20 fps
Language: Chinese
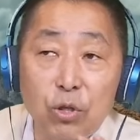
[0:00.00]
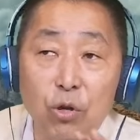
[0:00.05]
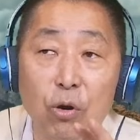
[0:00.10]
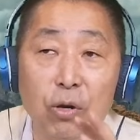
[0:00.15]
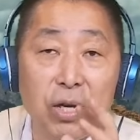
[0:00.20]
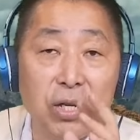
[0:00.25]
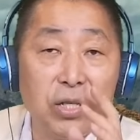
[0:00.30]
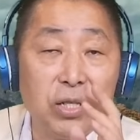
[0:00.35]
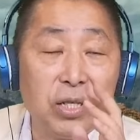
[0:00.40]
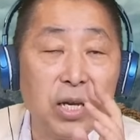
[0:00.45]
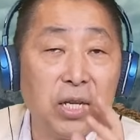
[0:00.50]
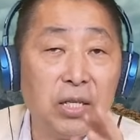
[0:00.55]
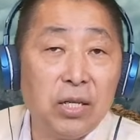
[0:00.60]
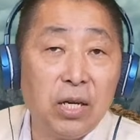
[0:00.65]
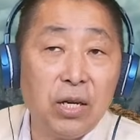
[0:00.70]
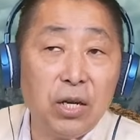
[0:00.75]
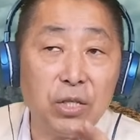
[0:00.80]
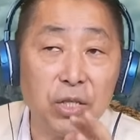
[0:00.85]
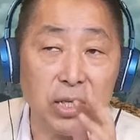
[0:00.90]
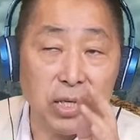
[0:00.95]
不是有很虔
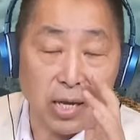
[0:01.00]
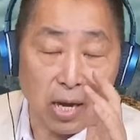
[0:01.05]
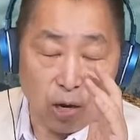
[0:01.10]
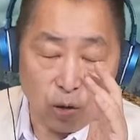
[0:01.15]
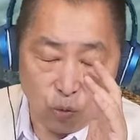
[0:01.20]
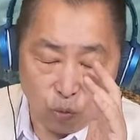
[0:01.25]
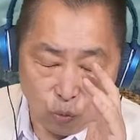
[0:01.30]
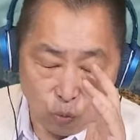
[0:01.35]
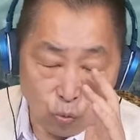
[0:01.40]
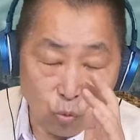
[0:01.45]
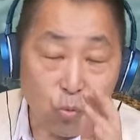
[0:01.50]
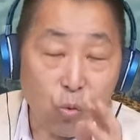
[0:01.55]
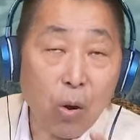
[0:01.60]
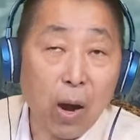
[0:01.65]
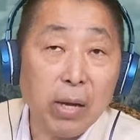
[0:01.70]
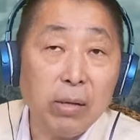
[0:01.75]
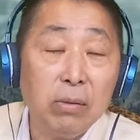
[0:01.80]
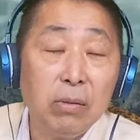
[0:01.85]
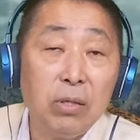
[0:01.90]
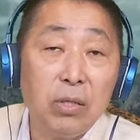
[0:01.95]
诚的信仰无
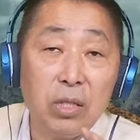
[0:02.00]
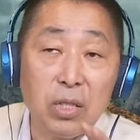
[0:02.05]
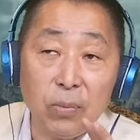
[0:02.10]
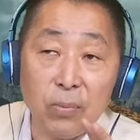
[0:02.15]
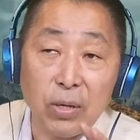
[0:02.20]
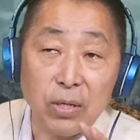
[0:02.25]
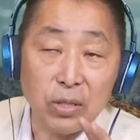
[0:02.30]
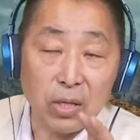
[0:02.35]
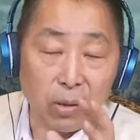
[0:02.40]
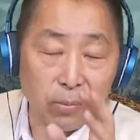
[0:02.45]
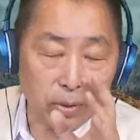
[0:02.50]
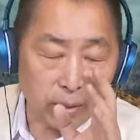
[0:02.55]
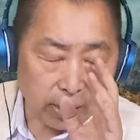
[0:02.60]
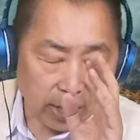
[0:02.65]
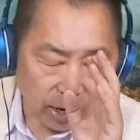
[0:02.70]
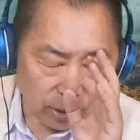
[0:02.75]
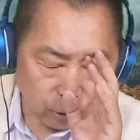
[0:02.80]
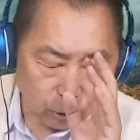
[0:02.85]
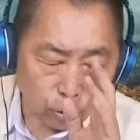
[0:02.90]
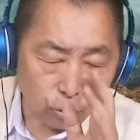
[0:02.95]
关，基本上面
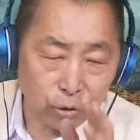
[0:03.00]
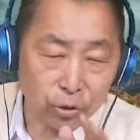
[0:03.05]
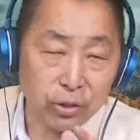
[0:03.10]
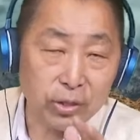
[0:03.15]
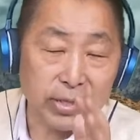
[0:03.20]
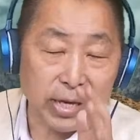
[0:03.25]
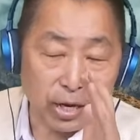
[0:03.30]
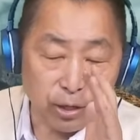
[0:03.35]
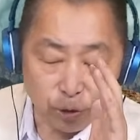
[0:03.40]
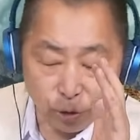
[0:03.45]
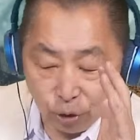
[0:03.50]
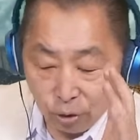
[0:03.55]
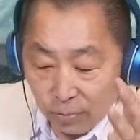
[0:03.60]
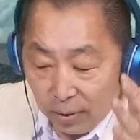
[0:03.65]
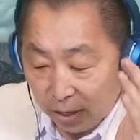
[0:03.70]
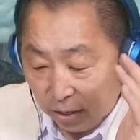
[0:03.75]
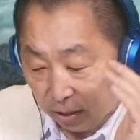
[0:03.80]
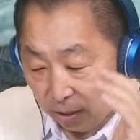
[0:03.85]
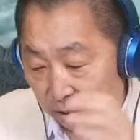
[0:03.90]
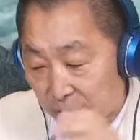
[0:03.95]
他就是在支
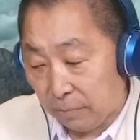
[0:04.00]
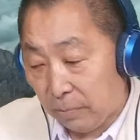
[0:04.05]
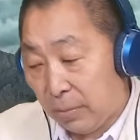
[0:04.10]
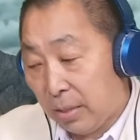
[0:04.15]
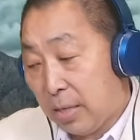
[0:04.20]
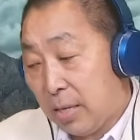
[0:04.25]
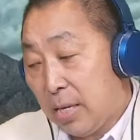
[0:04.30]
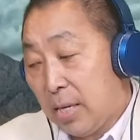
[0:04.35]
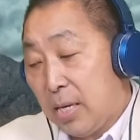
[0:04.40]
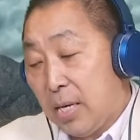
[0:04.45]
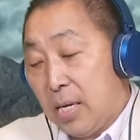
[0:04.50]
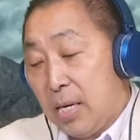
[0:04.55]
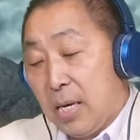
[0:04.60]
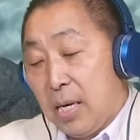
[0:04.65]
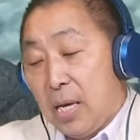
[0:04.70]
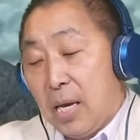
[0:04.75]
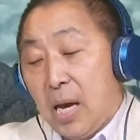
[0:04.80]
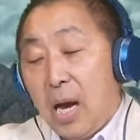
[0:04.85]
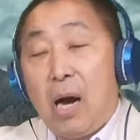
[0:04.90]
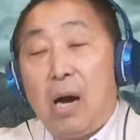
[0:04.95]
配你。
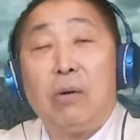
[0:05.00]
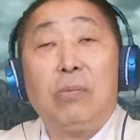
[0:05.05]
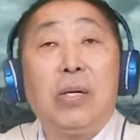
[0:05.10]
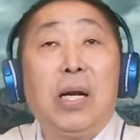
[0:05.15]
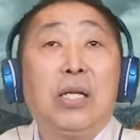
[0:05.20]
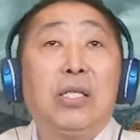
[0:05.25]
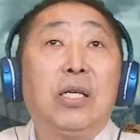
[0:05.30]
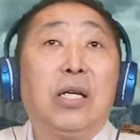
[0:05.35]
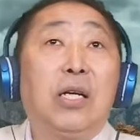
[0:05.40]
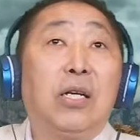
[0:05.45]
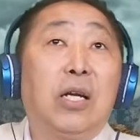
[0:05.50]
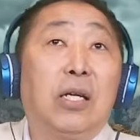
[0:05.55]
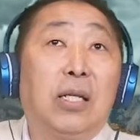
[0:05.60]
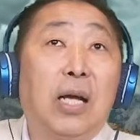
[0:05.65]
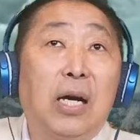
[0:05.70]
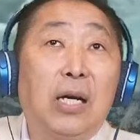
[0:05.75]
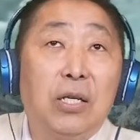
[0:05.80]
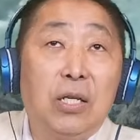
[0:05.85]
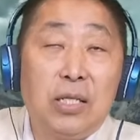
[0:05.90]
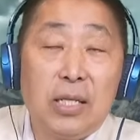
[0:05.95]
好，那这个呢，
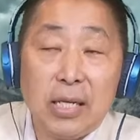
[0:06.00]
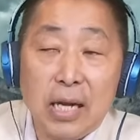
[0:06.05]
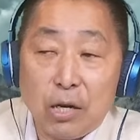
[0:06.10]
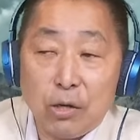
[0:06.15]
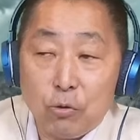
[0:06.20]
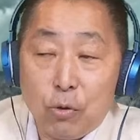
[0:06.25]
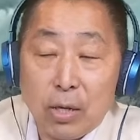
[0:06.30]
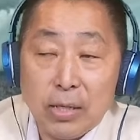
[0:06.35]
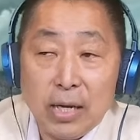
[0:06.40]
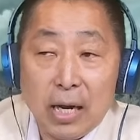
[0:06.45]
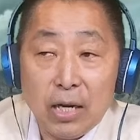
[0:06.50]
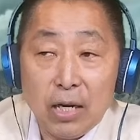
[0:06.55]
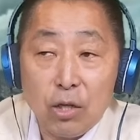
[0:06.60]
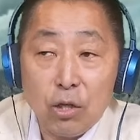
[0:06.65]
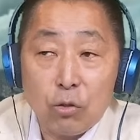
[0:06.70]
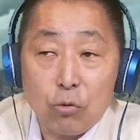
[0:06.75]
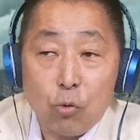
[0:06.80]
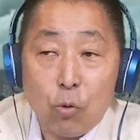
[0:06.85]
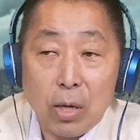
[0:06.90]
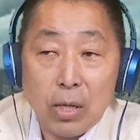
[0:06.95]
当然是接下去观察
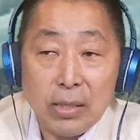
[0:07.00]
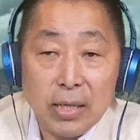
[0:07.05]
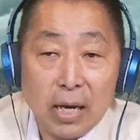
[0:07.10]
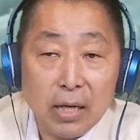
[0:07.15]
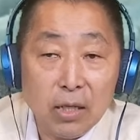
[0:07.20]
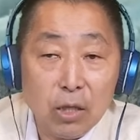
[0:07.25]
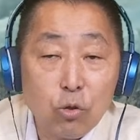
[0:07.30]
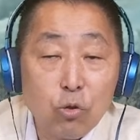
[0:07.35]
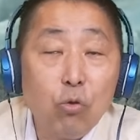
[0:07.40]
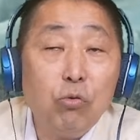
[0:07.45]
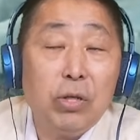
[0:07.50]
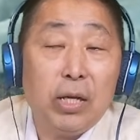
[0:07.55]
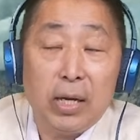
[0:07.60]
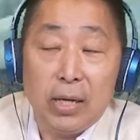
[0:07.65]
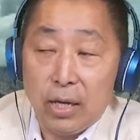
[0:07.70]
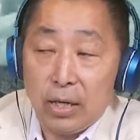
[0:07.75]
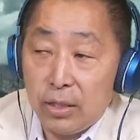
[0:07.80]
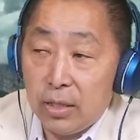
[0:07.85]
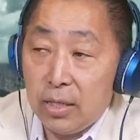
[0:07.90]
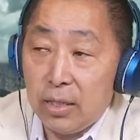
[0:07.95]
的观察的重
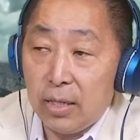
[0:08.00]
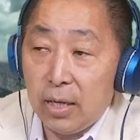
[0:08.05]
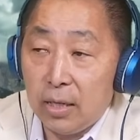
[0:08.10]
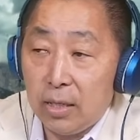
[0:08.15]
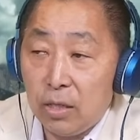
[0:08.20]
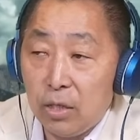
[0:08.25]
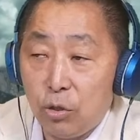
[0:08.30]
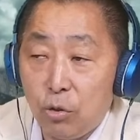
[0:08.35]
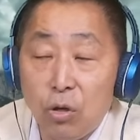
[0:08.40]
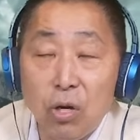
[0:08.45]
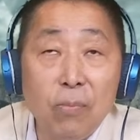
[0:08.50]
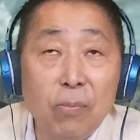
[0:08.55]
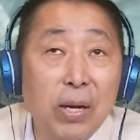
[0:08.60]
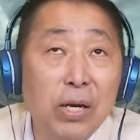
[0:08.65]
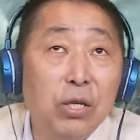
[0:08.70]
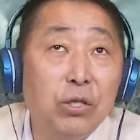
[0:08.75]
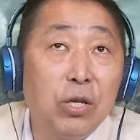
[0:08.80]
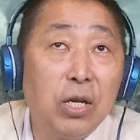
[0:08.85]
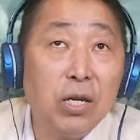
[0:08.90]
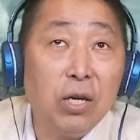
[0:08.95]
点了。今天九点
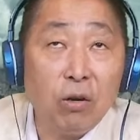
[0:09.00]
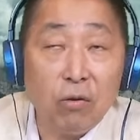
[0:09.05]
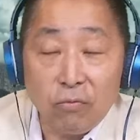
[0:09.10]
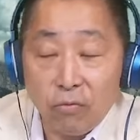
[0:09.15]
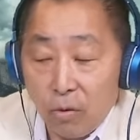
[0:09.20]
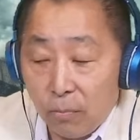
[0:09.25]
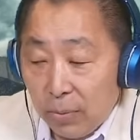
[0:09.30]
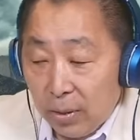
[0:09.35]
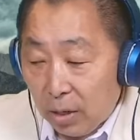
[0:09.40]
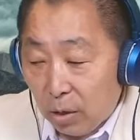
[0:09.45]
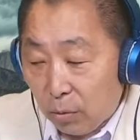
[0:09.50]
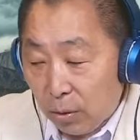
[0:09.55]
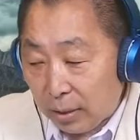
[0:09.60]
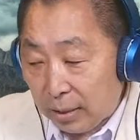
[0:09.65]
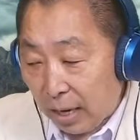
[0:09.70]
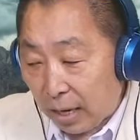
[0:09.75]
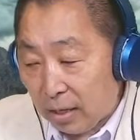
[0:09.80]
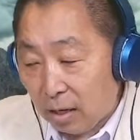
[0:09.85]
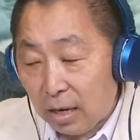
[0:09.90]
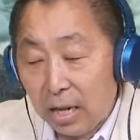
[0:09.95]
半的《正念龙凤杯》呢，
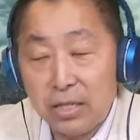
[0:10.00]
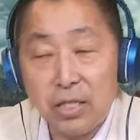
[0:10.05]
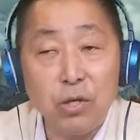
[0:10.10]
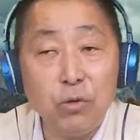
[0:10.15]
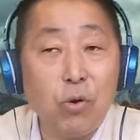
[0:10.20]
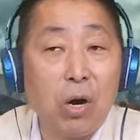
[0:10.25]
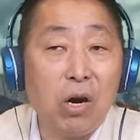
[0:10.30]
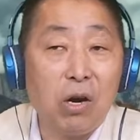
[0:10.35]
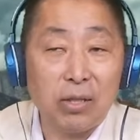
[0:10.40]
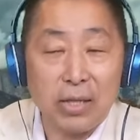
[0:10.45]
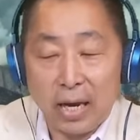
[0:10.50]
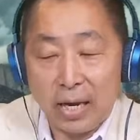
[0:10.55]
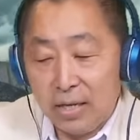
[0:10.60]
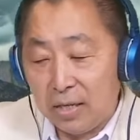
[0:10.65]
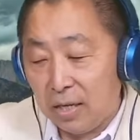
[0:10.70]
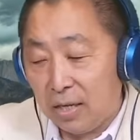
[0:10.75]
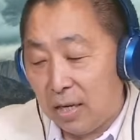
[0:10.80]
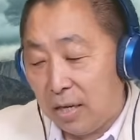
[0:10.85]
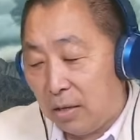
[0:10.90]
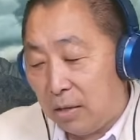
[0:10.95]
会谈到来进广告，谈
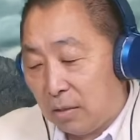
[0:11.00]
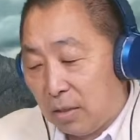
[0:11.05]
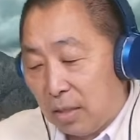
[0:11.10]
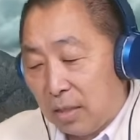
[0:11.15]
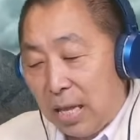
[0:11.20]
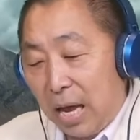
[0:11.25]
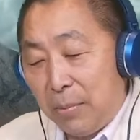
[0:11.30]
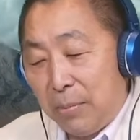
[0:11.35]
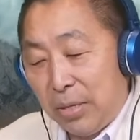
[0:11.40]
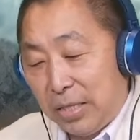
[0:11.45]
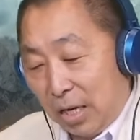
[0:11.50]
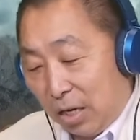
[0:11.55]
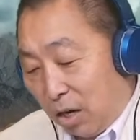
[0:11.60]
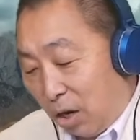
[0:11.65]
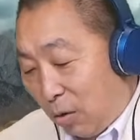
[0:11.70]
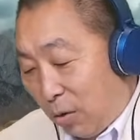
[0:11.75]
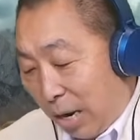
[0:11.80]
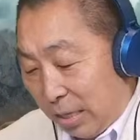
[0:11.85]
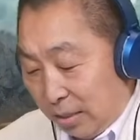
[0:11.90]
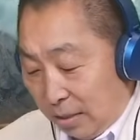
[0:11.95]
一个呢大家没想
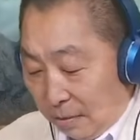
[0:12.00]
到的